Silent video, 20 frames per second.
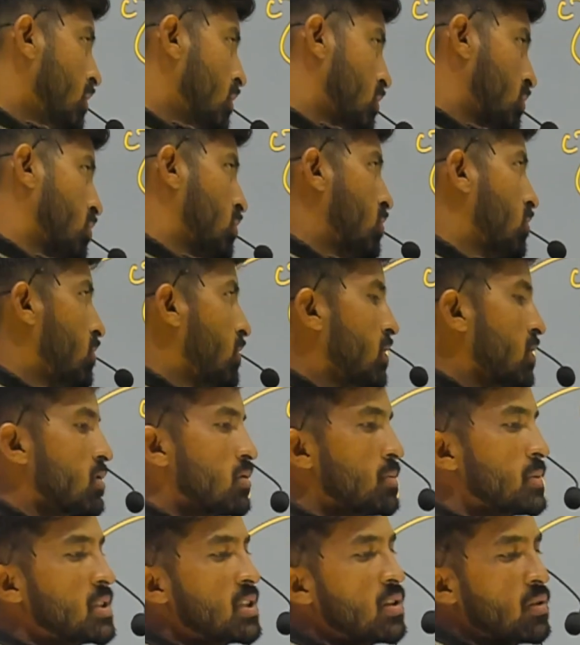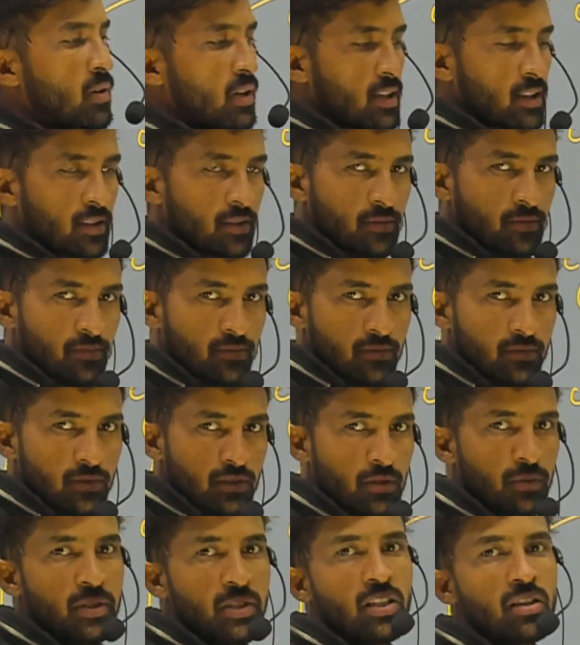तो फिर तो समस्या होगी
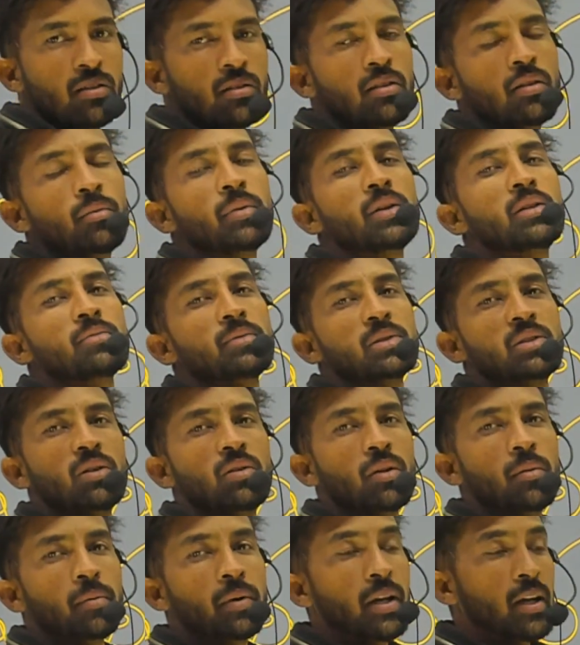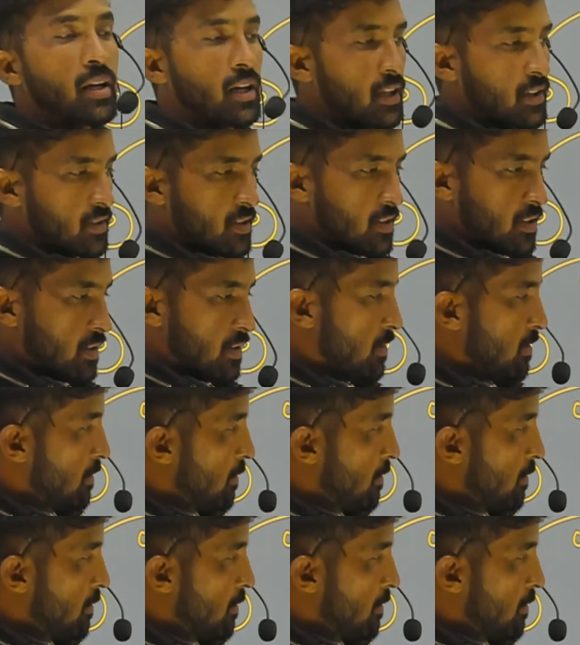समस्या क्या गंभीर समस्या होगी अब करेगा इसके लिए